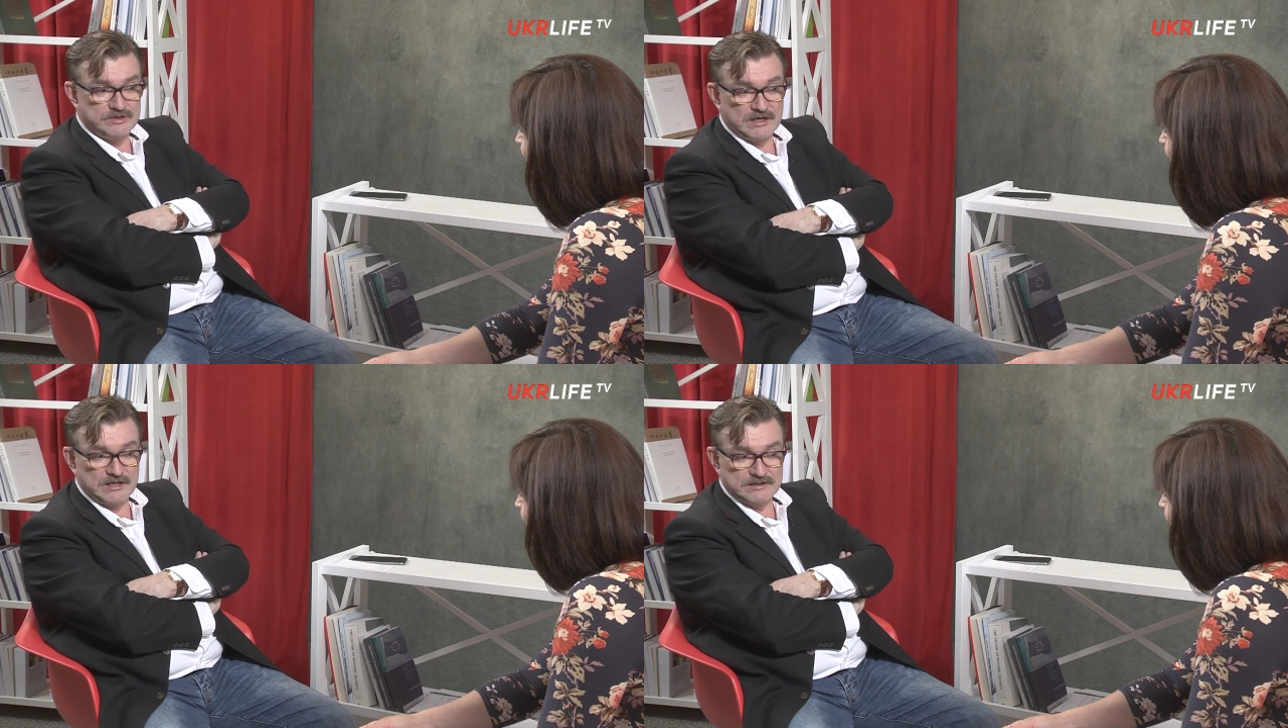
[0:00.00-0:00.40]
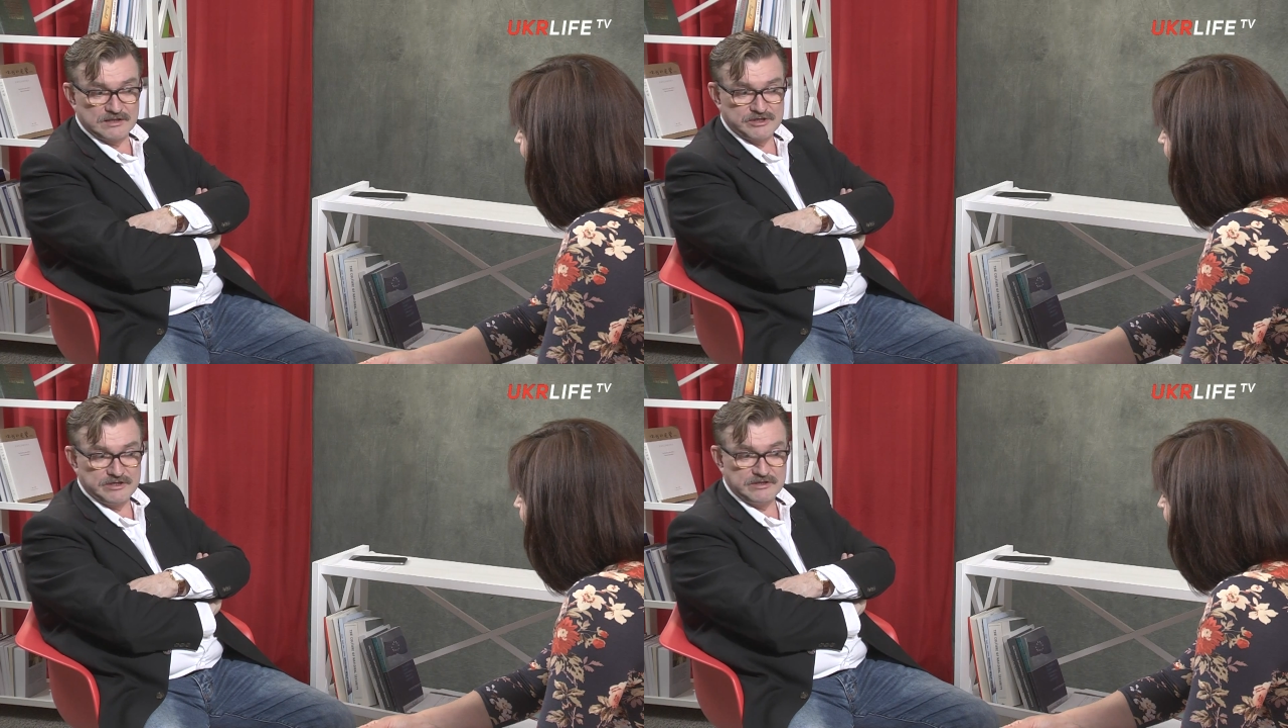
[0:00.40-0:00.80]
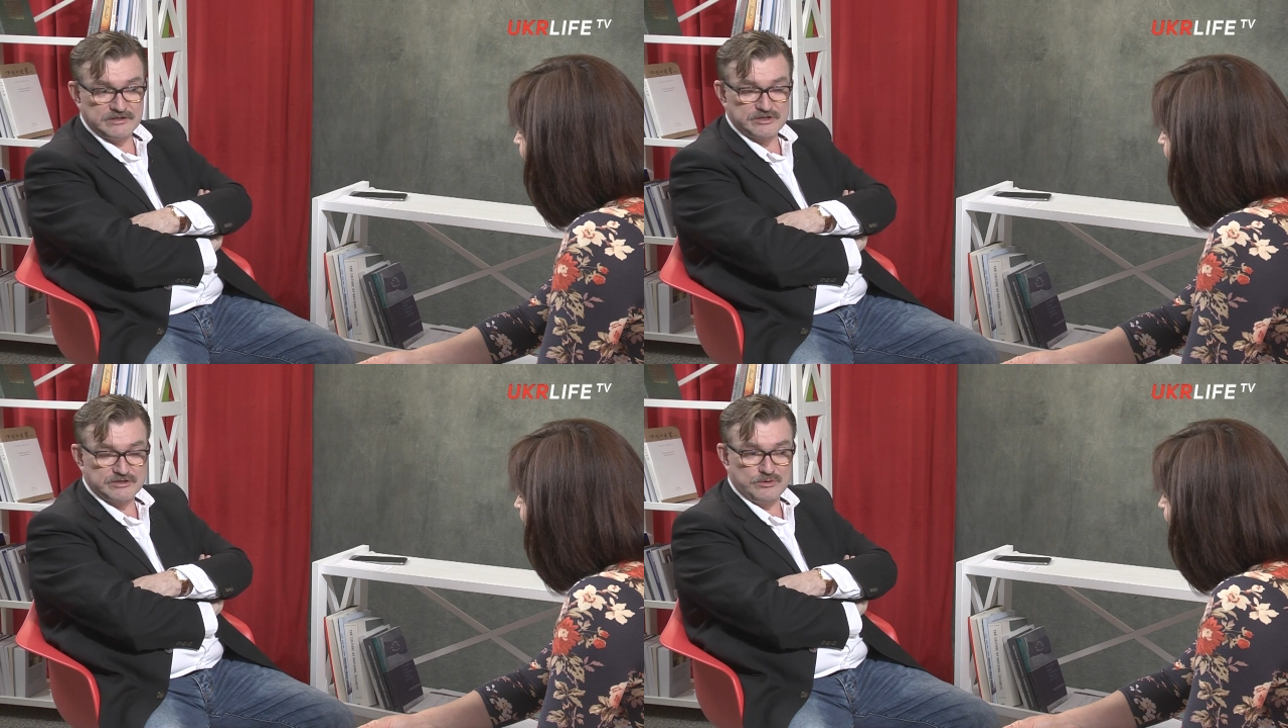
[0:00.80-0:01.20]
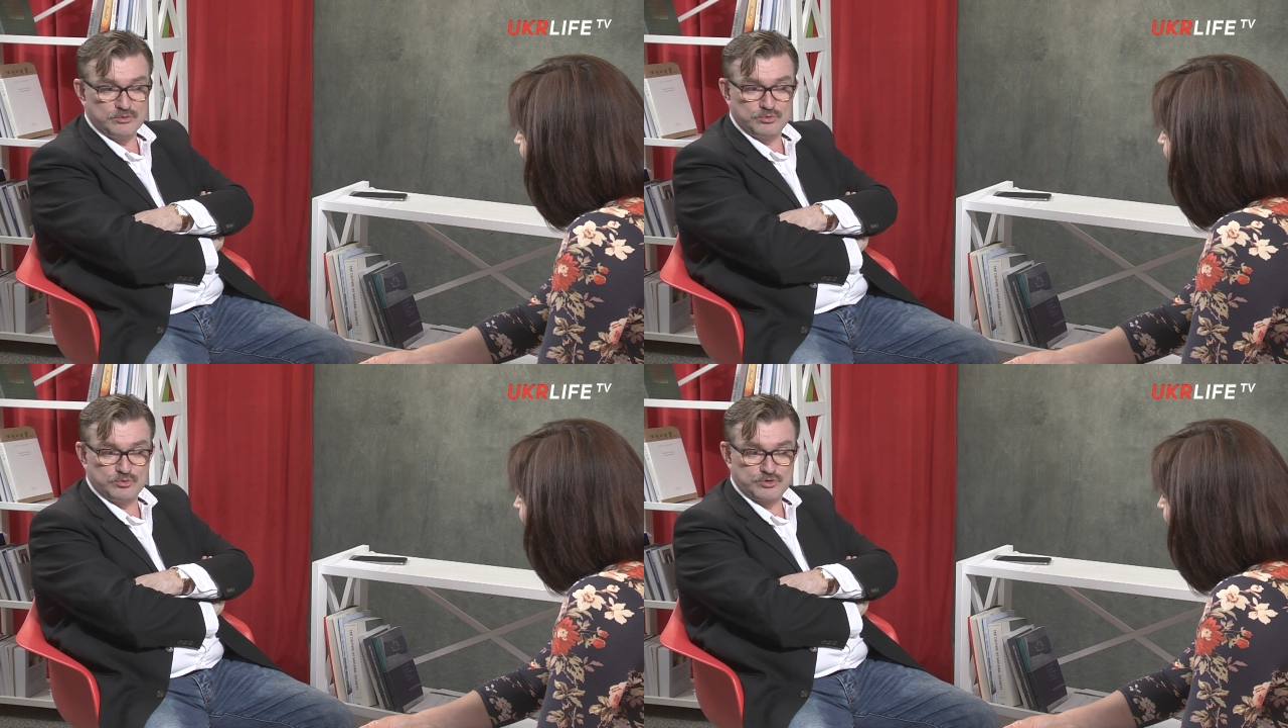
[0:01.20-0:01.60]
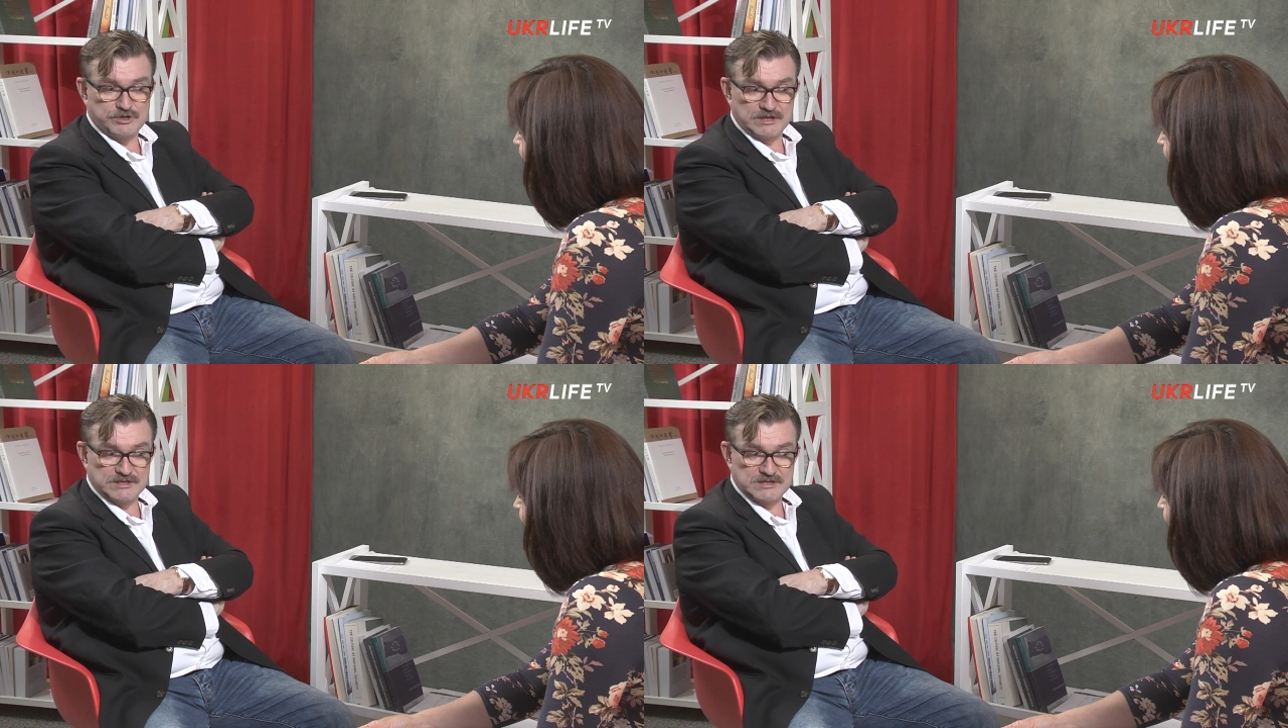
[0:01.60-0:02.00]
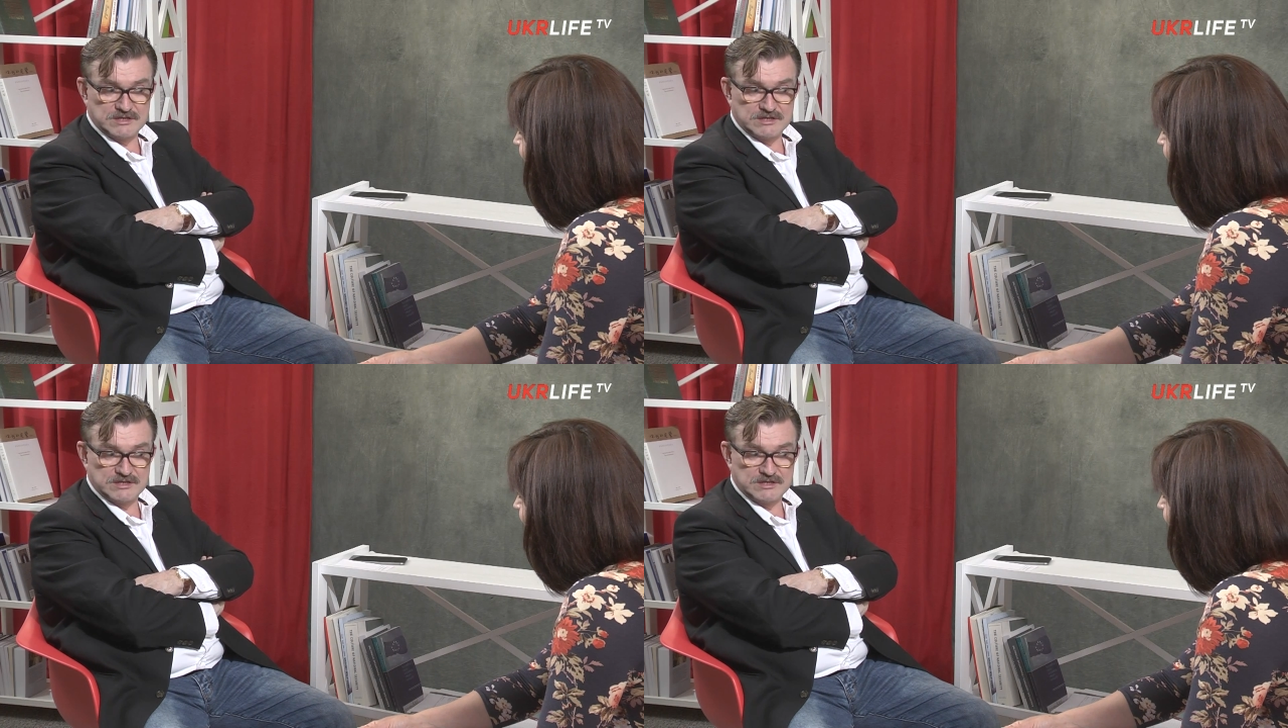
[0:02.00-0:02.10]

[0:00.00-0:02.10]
как отношения начинают улучшаться.